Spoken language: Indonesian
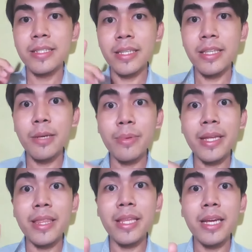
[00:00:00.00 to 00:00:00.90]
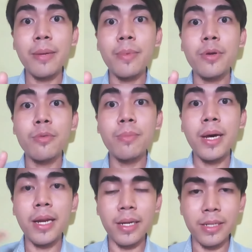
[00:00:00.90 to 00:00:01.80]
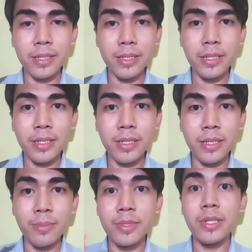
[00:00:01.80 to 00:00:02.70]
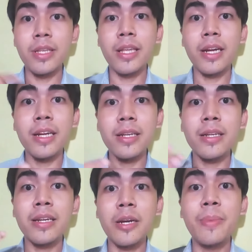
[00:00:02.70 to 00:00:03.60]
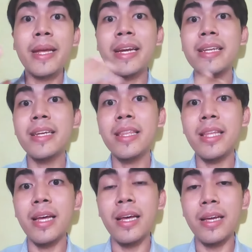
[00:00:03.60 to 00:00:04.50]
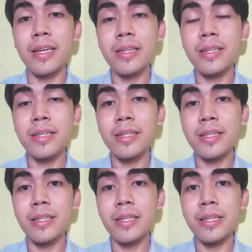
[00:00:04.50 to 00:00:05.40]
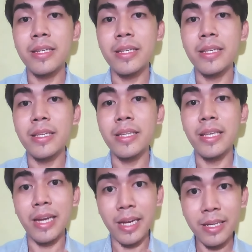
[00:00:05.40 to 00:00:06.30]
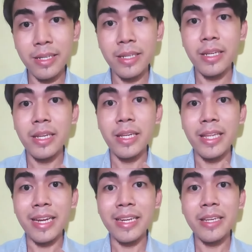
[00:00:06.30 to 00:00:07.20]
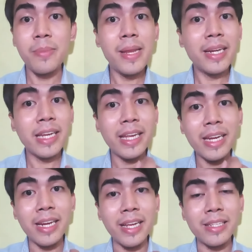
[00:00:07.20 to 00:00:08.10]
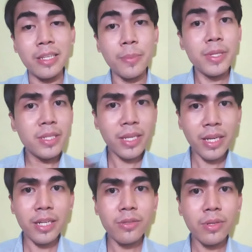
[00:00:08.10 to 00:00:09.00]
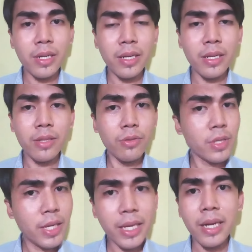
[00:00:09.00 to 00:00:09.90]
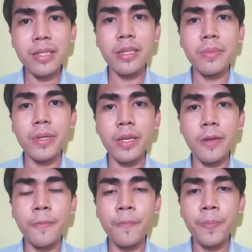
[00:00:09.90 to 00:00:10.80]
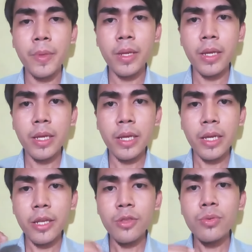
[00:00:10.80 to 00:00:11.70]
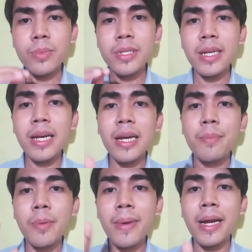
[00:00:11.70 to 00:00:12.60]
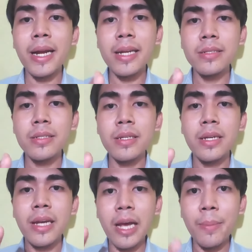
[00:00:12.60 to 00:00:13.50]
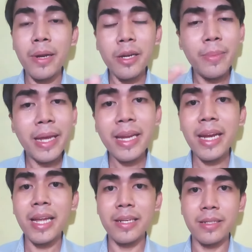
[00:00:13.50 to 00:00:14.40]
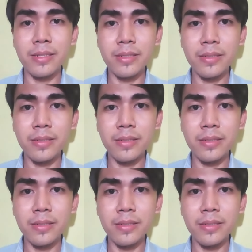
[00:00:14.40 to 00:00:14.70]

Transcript: setiap kita mengumbar menceritakan kebaikan kita ya kan yang dibilangnya ikhlas tapi diceritakan juga itu tidak ikhlas namanya itu bisa memakan amal kebaikan